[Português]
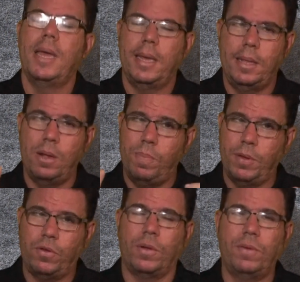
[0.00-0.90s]
Então,
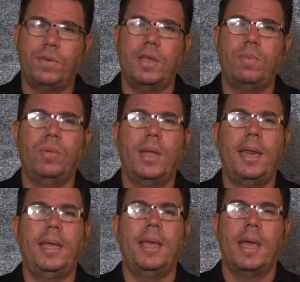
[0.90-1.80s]
pessoal, se vocês
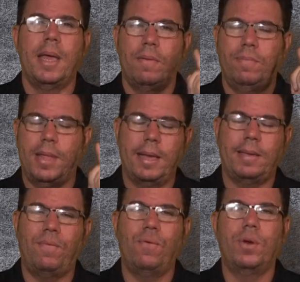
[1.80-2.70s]
puderem, Dá
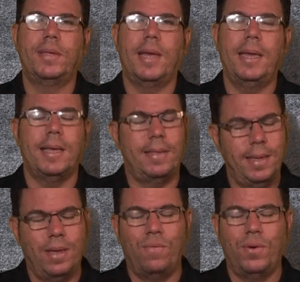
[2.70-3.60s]
essa força aí, assim
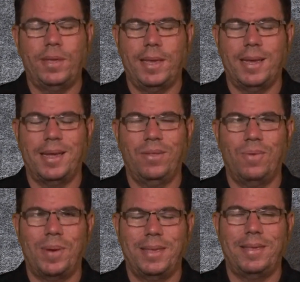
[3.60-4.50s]
que eu vou encerrando
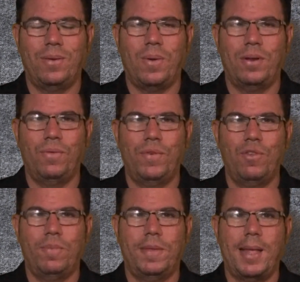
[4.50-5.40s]
mais esse quadro do
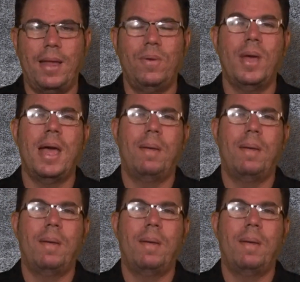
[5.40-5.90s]
Vídeo Mistério,